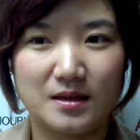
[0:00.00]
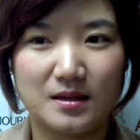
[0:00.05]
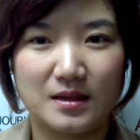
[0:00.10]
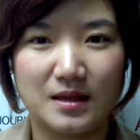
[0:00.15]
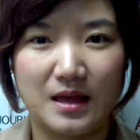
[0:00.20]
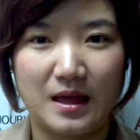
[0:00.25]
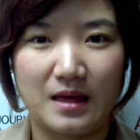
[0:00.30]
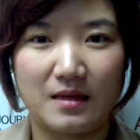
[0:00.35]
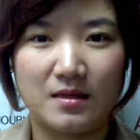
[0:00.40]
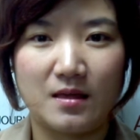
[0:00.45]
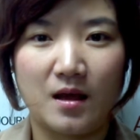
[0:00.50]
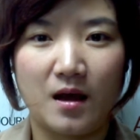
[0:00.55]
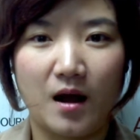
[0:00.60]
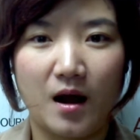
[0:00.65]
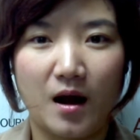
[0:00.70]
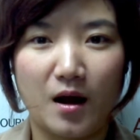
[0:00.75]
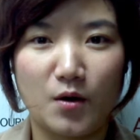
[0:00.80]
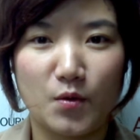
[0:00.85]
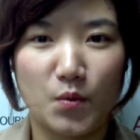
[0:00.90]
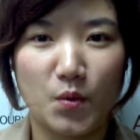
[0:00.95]
年
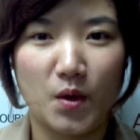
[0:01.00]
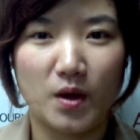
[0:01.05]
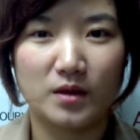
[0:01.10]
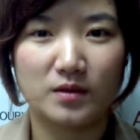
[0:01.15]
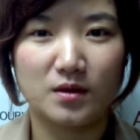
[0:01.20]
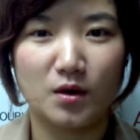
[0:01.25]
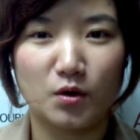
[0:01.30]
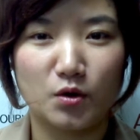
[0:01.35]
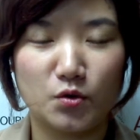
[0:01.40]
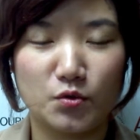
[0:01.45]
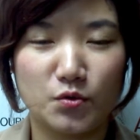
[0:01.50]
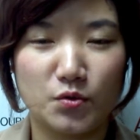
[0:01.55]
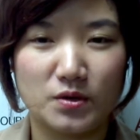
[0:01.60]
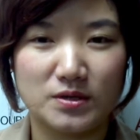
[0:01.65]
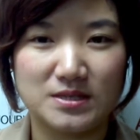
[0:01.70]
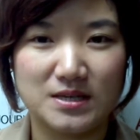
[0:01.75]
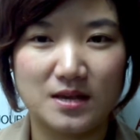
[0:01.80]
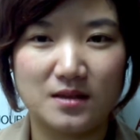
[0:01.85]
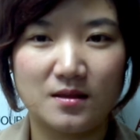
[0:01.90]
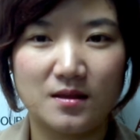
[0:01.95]
2月到6月
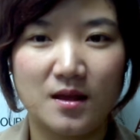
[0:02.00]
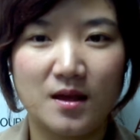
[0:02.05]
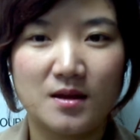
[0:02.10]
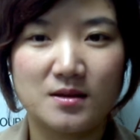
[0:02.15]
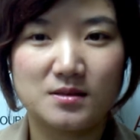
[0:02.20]
间